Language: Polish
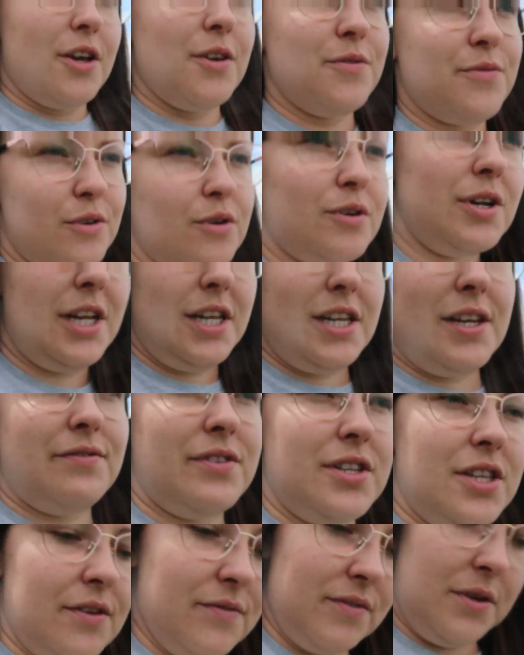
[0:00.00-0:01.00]
No i w ogóle
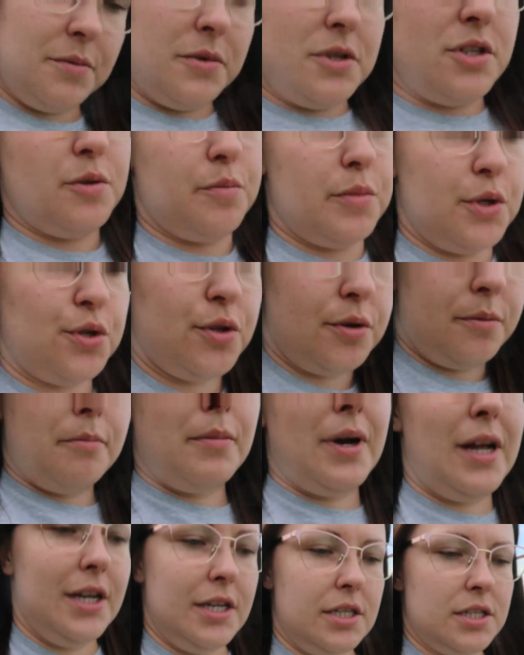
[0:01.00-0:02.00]
nawet nie wiemy, czy będą
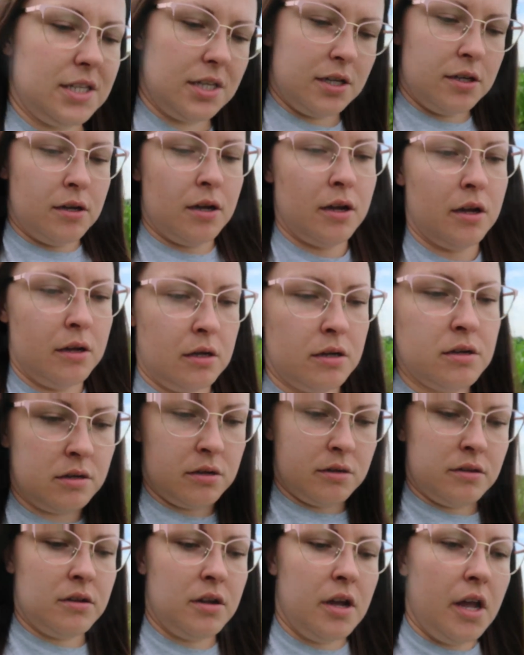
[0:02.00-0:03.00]
maliny.
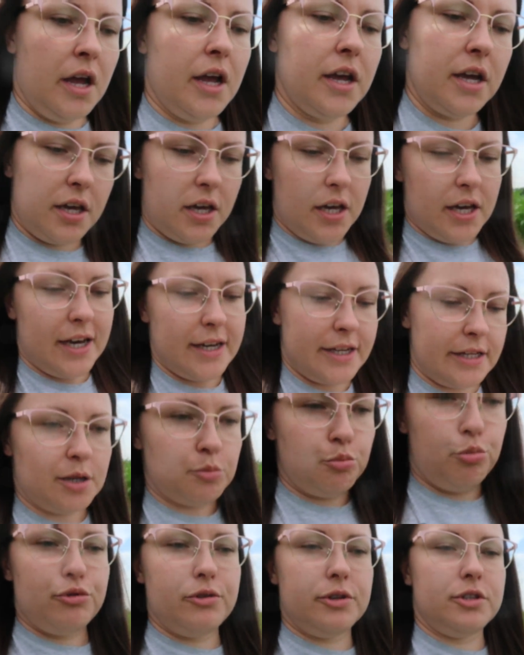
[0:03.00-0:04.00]
I jak
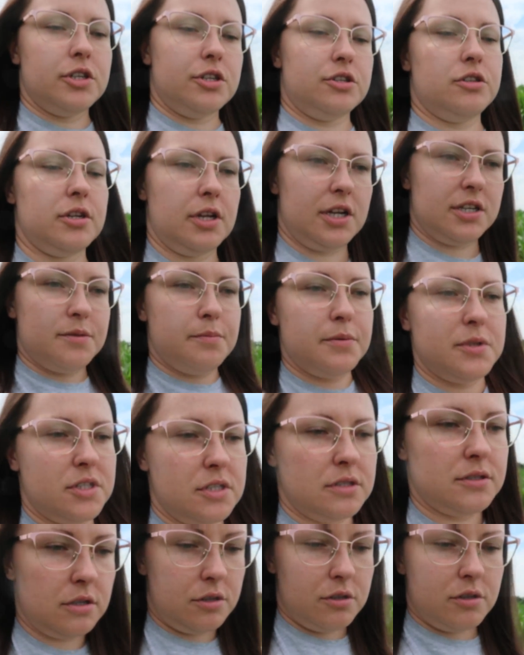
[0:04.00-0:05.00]
nam pójdzie, czy nas
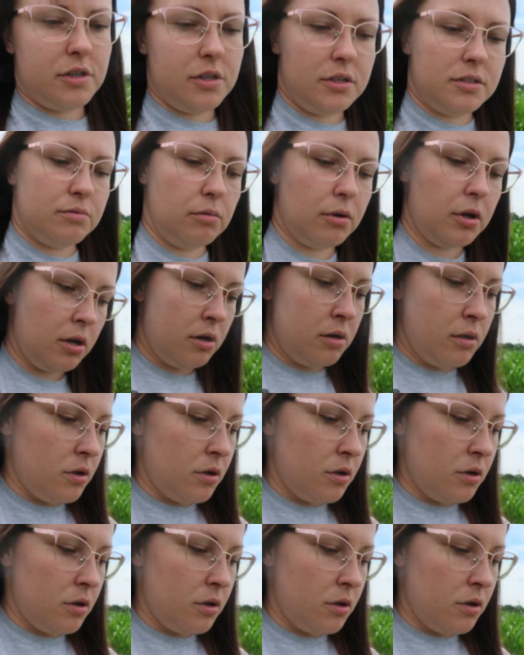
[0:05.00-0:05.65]
będzie coś gryzło.